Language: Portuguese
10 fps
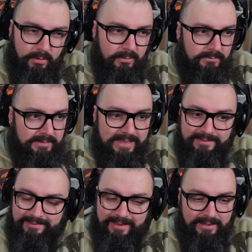
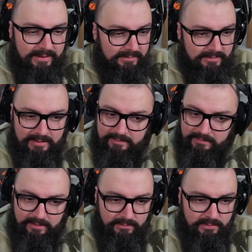dezenas e
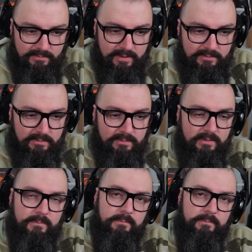dezenas de vezes